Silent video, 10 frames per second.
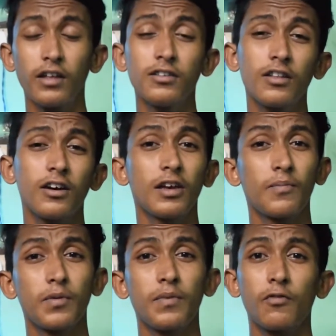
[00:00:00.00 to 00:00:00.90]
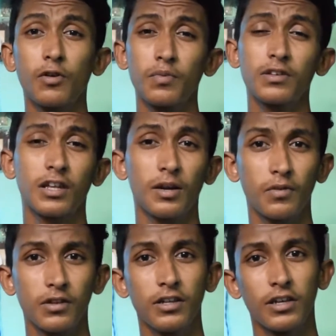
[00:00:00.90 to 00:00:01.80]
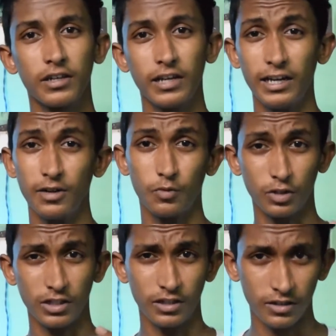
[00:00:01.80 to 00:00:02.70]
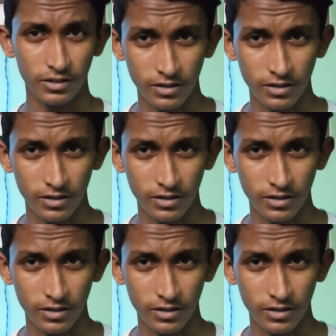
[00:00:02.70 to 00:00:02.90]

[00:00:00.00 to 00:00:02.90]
அதுதான் எப்பயுமே ஒன் ப்ளஸ் தரப்பில் வந்து என்கிட்ட பிடிச்சது